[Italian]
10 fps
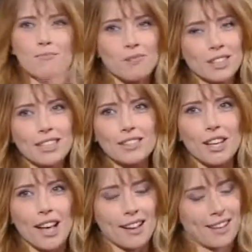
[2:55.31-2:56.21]

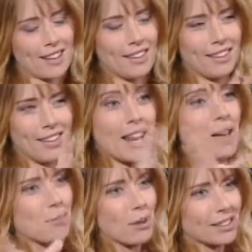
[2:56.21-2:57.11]
finita
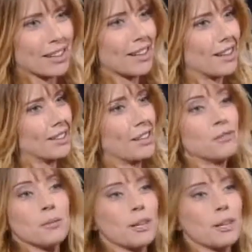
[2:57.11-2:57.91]
l'epoca del, del, film